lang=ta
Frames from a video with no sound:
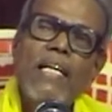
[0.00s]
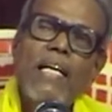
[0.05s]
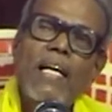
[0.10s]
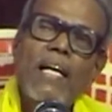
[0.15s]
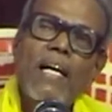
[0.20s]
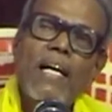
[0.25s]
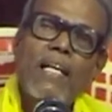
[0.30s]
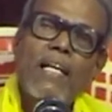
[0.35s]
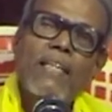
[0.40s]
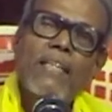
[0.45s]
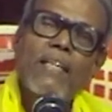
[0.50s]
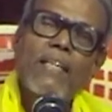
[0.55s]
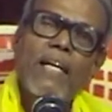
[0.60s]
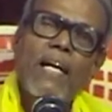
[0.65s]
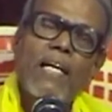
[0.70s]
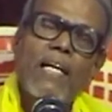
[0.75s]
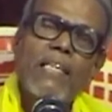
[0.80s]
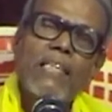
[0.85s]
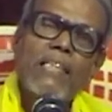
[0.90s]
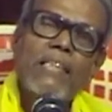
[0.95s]
இல்லற
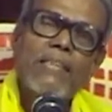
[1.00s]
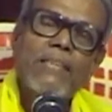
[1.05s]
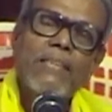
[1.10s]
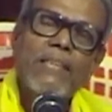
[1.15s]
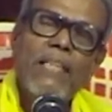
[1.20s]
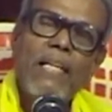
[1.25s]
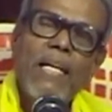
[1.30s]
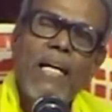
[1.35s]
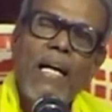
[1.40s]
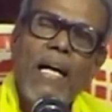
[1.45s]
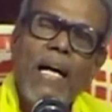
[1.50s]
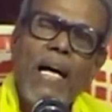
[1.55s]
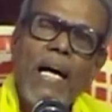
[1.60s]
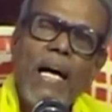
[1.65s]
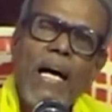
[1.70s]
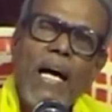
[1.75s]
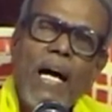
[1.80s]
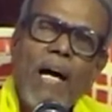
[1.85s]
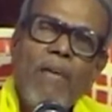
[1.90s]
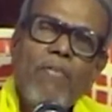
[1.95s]
நடத்துகிறான்
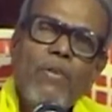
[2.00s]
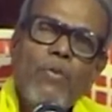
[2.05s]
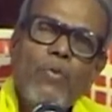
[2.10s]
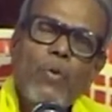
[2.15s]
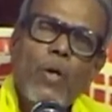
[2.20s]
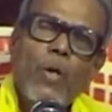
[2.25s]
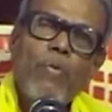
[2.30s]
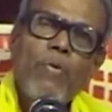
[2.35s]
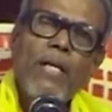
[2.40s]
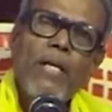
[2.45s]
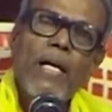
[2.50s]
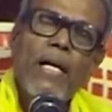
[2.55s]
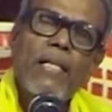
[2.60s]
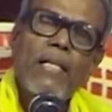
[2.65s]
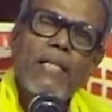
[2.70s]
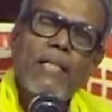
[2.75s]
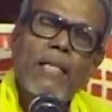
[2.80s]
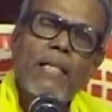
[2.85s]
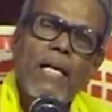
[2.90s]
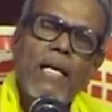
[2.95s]
அவன் துறவியாக
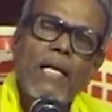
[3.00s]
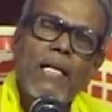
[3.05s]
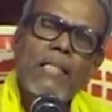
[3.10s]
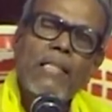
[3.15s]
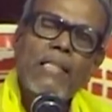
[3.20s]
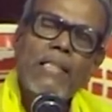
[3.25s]
இருக்கிறான்